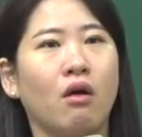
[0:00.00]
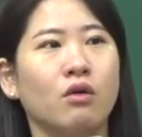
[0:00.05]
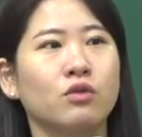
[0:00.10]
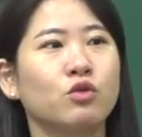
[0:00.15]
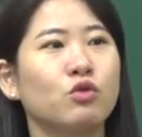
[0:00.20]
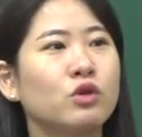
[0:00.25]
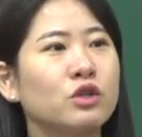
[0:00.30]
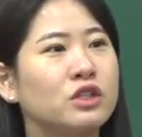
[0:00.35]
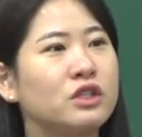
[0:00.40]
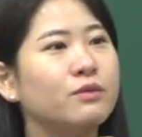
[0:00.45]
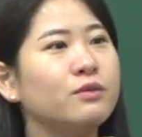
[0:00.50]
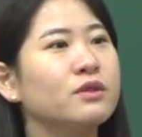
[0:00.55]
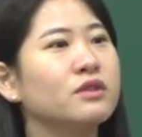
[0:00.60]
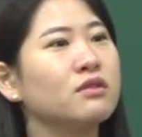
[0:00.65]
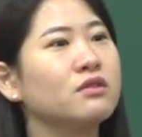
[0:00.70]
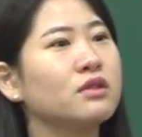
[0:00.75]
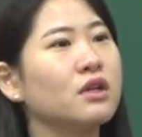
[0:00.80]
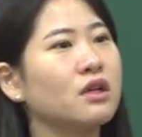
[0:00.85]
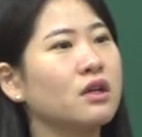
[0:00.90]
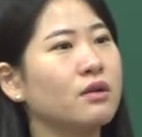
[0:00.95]
또 우리 지민
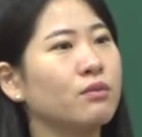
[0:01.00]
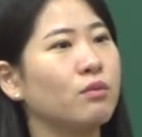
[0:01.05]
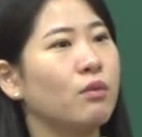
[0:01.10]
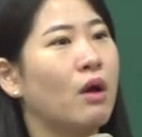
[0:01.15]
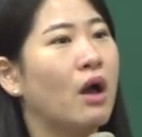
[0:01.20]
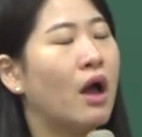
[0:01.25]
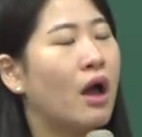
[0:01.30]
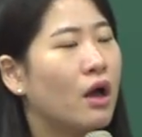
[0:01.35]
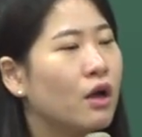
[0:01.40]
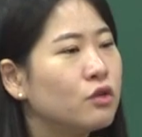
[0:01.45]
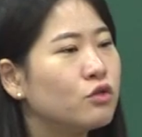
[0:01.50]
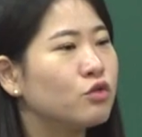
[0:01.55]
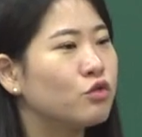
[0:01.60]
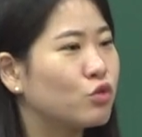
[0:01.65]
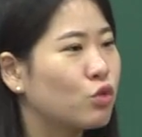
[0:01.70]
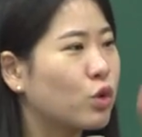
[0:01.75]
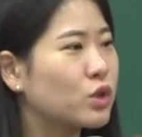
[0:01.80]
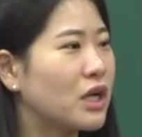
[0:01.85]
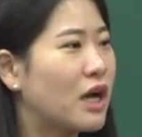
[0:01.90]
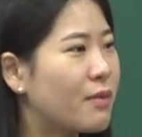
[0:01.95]
선생님
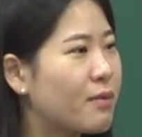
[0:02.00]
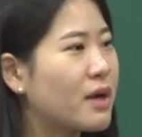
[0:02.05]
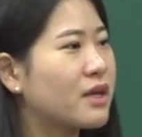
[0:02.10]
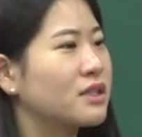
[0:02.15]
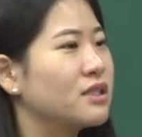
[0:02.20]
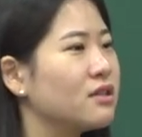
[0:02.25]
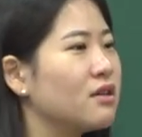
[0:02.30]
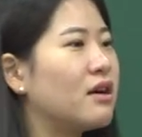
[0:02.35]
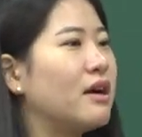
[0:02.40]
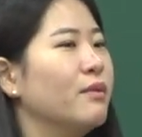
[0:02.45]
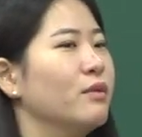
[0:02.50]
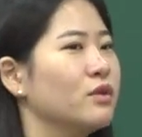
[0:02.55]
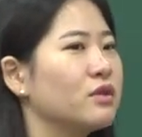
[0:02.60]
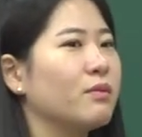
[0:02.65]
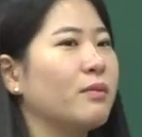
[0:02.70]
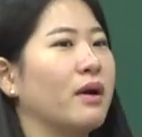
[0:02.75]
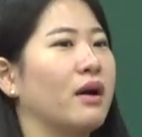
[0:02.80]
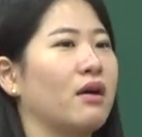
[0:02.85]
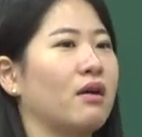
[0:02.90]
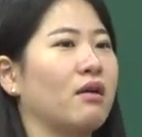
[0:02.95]
도장 막 찍어가면서
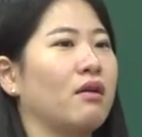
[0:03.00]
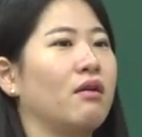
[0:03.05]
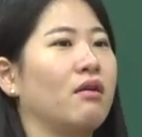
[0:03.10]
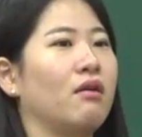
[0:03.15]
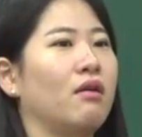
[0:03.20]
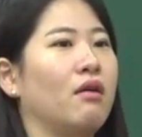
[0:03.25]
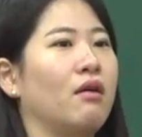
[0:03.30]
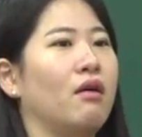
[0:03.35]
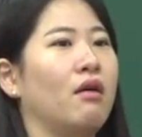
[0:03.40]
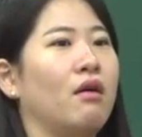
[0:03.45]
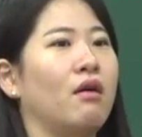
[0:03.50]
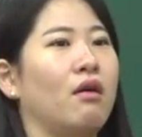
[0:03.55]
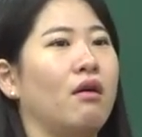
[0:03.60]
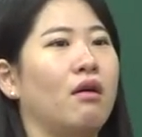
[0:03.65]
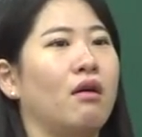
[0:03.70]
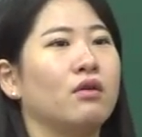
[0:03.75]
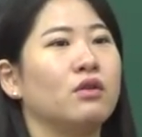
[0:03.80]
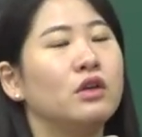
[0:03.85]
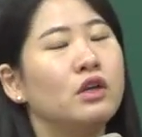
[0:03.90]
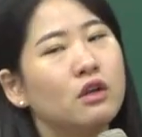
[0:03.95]
막
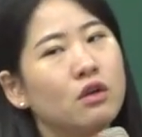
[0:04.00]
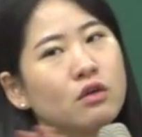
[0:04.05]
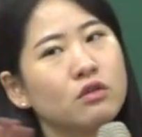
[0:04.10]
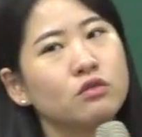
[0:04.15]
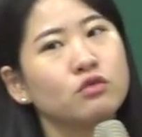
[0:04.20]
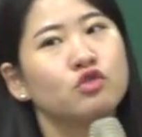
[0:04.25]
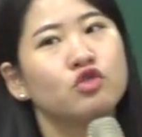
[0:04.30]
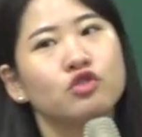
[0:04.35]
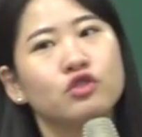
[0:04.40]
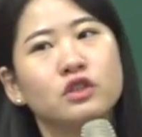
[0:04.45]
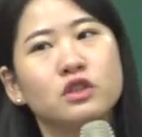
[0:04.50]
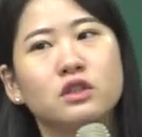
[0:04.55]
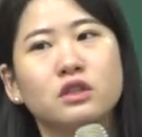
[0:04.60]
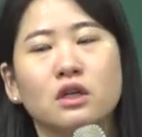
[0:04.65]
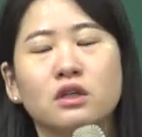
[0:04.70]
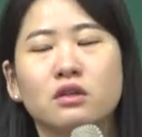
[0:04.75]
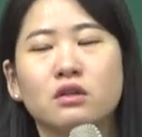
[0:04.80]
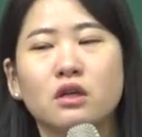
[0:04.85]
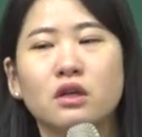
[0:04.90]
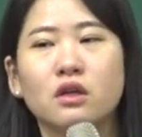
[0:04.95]
이런
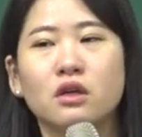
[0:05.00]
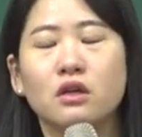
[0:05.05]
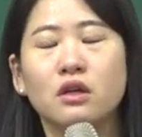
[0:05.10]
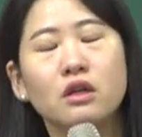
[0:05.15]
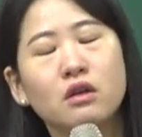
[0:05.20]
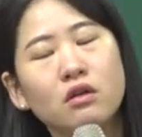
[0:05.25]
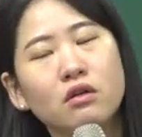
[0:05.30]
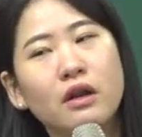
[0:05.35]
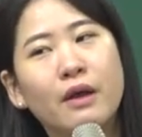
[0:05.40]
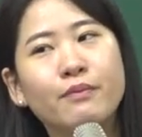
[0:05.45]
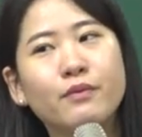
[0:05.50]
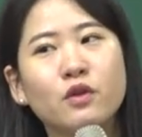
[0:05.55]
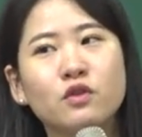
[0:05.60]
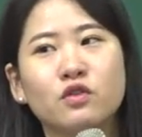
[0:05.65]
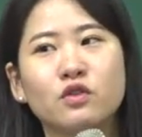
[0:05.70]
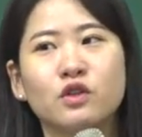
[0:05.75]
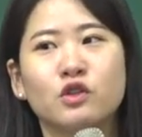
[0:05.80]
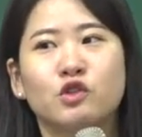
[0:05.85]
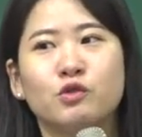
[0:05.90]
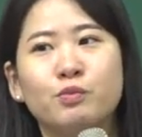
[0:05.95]
중직자들이 이런
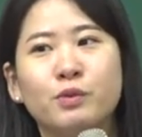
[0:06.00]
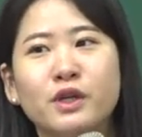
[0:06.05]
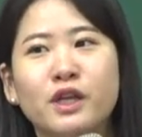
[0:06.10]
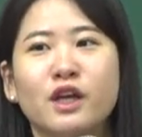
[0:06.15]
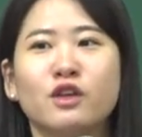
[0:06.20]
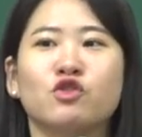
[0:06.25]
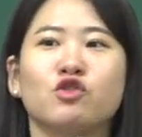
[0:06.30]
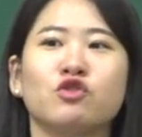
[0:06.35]
랩넌트들이 미래의